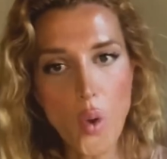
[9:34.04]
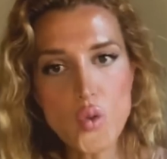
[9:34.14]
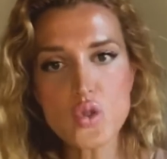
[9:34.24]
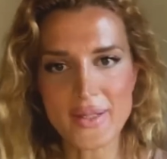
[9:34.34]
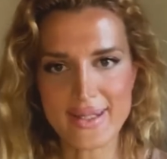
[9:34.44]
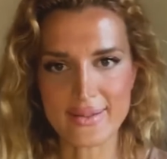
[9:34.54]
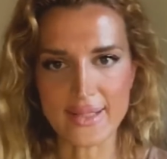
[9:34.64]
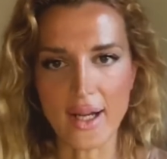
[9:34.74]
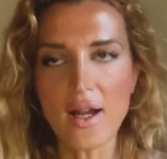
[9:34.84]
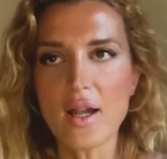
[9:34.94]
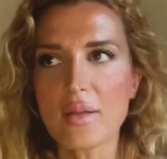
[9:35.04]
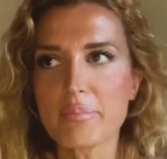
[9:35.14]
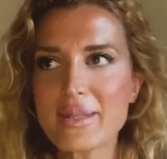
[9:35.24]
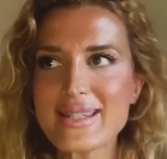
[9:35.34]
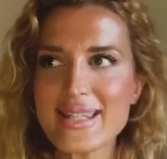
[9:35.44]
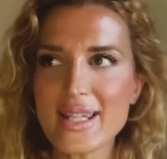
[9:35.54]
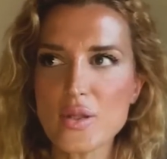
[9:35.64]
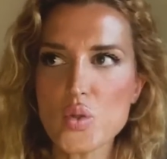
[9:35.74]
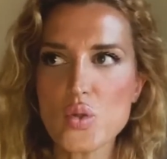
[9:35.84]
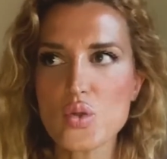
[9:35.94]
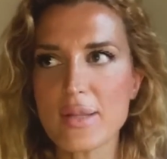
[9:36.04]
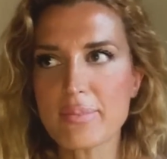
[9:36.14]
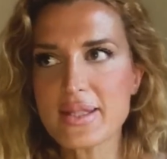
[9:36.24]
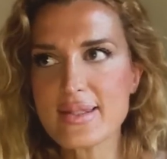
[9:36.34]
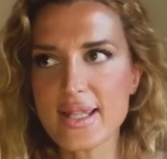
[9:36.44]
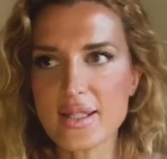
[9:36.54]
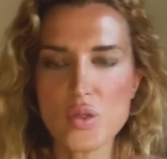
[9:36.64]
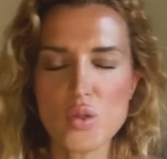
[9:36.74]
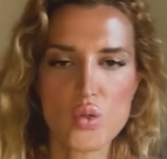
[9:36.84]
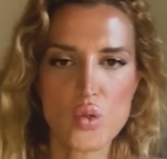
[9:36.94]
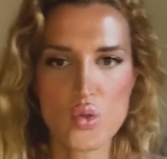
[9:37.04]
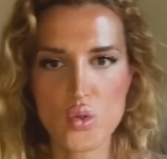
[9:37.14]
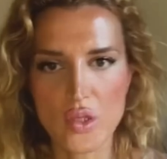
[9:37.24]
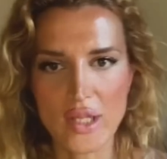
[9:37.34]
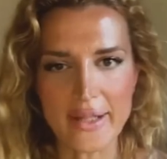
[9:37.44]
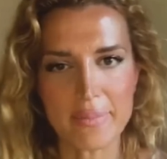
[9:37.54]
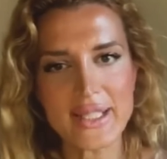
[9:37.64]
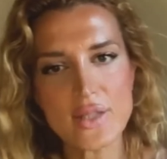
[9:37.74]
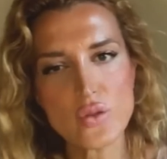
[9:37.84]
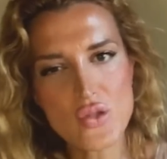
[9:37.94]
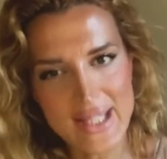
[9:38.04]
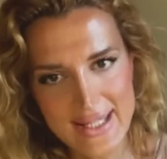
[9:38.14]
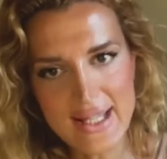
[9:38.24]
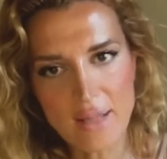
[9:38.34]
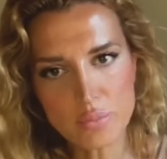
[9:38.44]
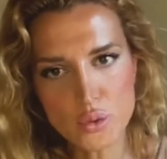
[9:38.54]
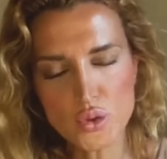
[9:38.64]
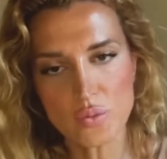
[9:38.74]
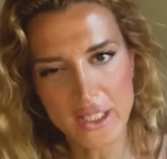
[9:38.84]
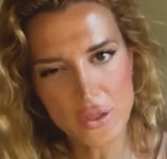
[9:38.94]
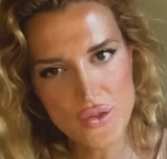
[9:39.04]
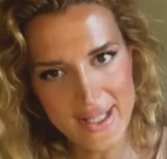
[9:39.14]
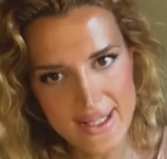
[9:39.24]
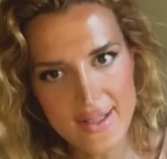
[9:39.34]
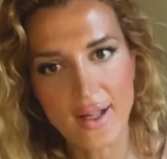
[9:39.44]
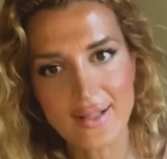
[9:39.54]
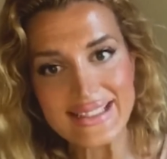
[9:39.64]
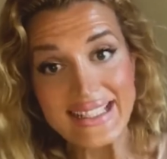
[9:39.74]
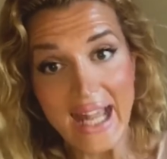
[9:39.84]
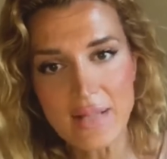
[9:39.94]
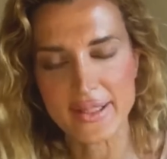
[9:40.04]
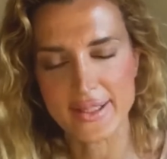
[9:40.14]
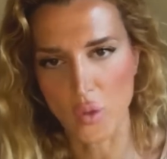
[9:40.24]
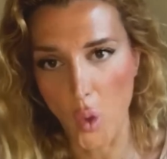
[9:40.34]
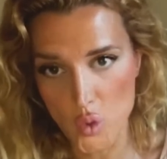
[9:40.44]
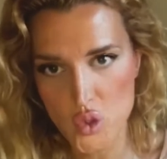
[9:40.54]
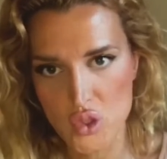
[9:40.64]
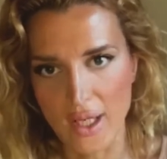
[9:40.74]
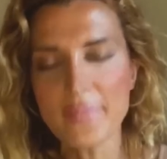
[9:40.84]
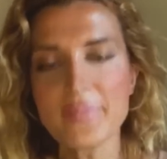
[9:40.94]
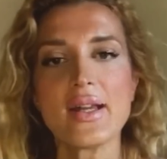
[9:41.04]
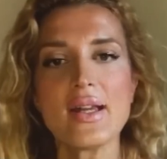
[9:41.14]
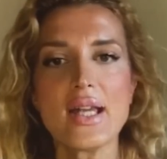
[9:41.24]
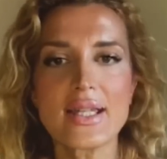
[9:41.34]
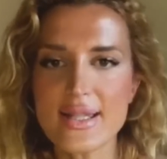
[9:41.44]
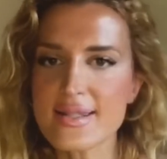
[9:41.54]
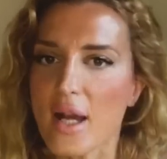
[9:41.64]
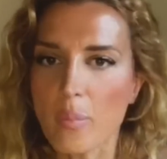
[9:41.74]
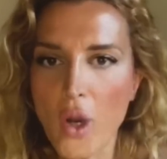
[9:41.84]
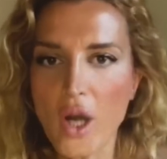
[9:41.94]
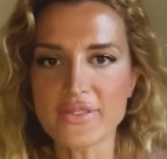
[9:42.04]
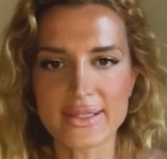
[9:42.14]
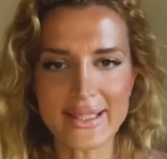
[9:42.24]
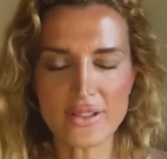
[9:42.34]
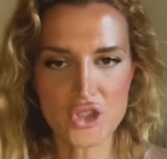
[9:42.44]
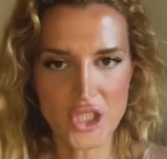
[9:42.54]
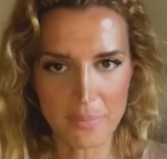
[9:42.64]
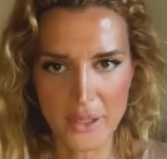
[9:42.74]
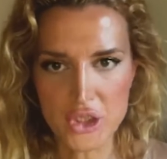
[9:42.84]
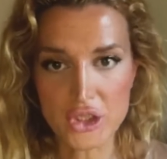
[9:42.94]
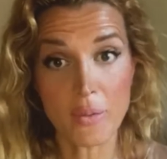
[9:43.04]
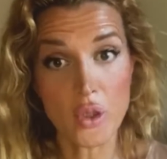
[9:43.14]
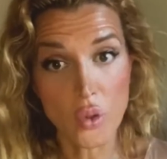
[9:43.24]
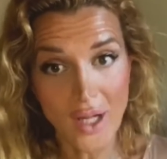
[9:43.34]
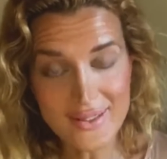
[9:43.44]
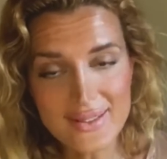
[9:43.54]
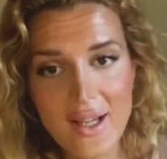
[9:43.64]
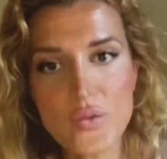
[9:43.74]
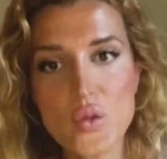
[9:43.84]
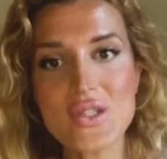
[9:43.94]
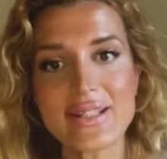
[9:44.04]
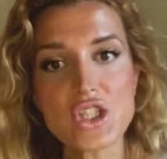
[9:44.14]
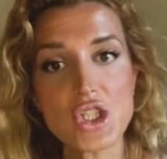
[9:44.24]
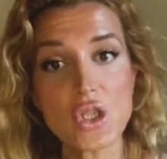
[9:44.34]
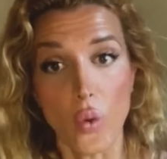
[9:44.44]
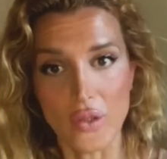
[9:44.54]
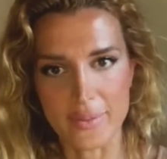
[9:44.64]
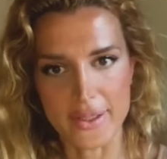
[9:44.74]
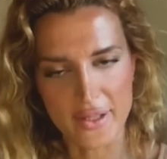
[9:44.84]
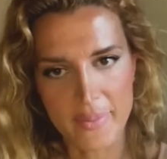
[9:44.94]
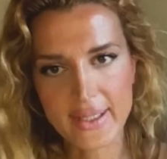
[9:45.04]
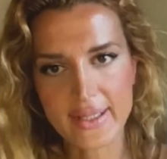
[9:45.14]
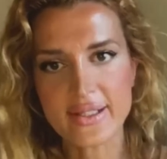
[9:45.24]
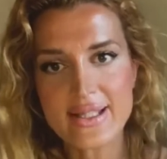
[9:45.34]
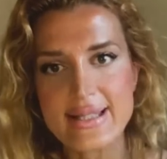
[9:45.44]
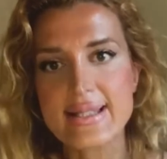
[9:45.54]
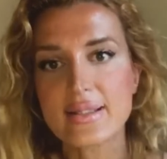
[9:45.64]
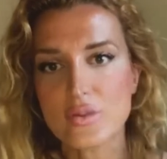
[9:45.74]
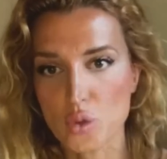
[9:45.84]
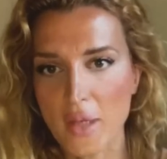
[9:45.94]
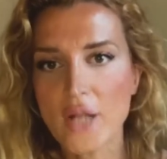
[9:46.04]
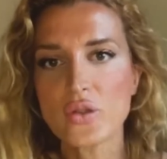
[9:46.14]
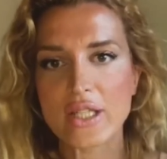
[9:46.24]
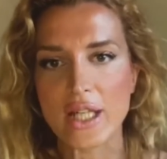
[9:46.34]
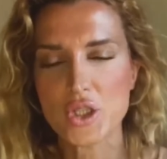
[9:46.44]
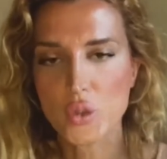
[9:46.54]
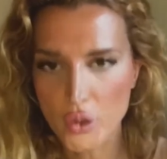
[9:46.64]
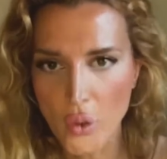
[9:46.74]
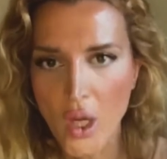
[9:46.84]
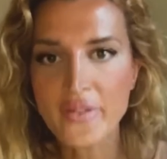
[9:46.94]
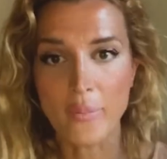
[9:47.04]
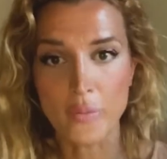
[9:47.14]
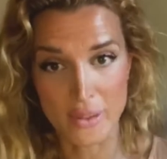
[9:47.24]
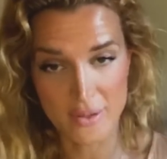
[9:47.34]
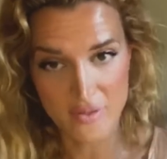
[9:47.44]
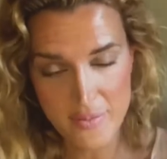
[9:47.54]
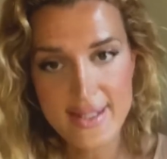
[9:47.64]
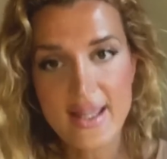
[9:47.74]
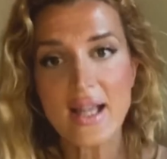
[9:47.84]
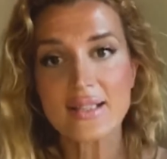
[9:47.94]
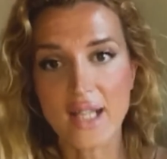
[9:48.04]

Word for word: ons bazında 1800 ile 1800 yani 1780 bunun 1780 altına gelmedik onsta. Keza bu haftada getirecek bir açıklama yok. Hatta yükselişi olabilir. Amerika'dan işsizlik cuma günü gelecek olan o anlamda önemli ve biz